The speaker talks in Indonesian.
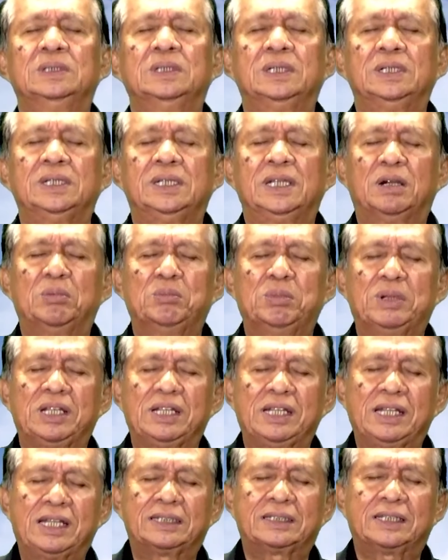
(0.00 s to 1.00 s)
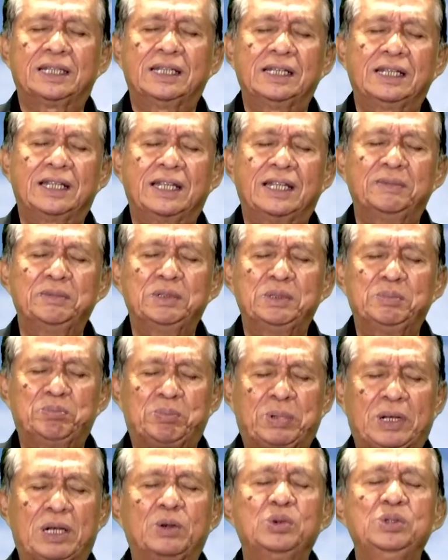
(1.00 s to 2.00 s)
yang mengingatkan kami
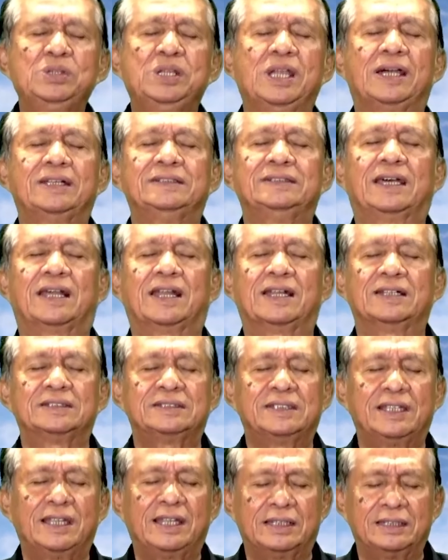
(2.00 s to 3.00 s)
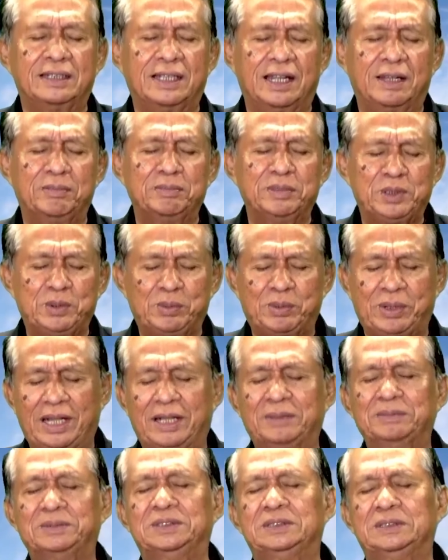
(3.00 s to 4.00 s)
perlunya ajaran sehat dalam hidup kami.